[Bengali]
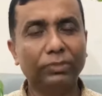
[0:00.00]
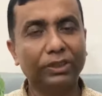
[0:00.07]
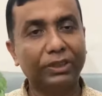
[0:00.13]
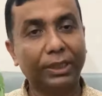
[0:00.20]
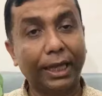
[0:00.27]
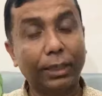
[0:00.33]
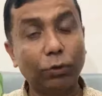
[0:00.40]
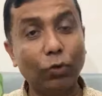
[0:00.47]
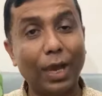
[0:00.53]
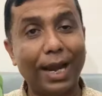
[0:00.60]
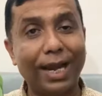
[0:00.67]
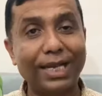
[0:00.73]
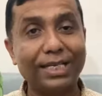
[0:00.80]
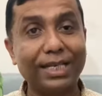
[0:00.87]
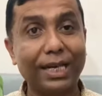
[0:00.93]
যেহেতু
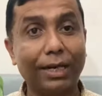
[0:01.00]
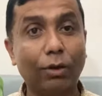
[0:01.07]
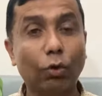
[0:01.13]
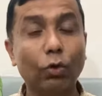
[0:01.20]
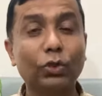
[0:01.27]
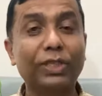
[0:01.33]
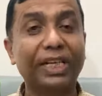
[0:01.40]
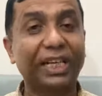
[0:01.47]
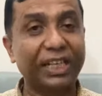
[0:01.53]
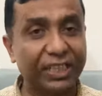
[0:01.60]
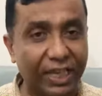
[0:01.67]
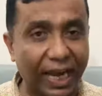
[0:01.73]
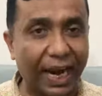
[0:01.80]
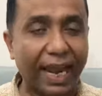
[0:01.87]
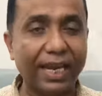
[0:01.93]
এলএসডির কোনো
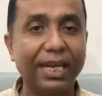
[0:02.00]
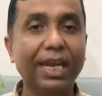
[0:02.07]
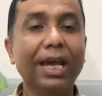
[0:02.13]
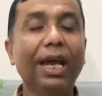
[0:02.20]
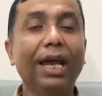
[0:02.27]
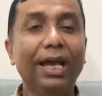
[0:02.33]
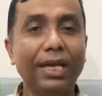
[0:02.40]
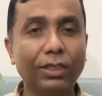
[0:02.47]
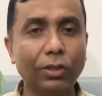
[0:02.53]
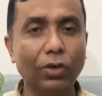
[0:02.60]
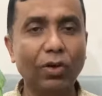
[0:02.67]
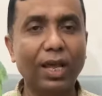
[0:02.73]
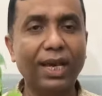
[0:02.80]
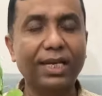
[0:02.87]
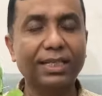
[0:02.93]
চিকিৎসা নাই এই জন্য
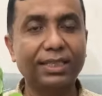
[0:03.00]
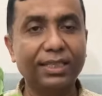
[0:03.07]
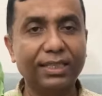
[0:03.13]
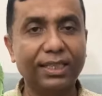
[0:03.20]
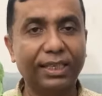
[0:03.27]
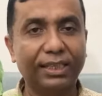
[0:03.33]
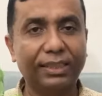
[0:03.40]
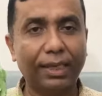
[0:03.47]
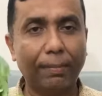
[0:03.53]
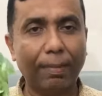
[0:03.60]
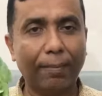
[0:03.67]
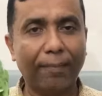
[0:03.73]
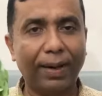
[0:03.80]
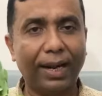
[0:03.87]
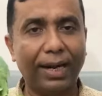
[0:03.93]
এলএসডির চিকিৎসার
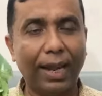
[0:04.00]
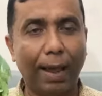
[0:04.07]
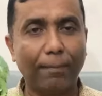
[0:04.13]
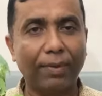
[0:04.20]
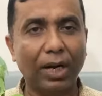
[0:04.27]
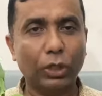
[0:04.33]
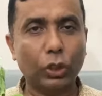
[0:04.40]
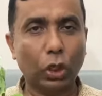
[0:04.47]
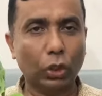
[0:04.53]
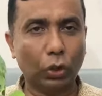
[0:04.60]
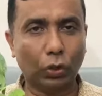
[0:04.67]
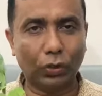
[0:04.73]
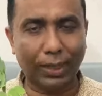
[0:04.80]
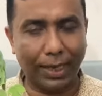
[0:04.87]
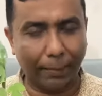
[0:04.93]
ব্যাপারে আপনারা
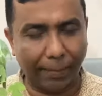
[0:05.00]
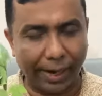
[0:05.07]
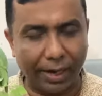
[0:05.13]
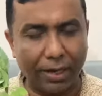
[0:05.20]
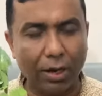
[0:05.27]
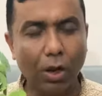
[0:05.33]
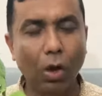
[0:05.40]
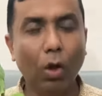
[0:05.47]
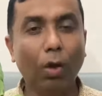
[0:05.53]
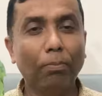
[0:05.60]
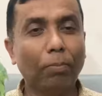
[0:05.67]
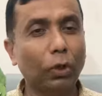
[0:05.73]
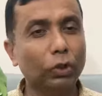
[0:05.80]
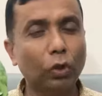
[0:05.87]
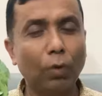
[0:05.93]
সতর্ক থাকবেন
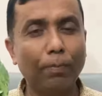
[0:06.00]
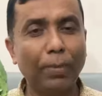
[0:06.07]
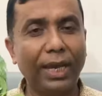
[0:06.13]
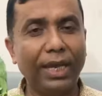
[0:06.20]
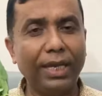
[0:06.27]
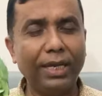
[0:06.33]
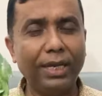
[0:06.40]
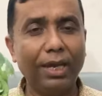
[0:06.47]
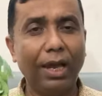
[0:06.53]
প্রথমেই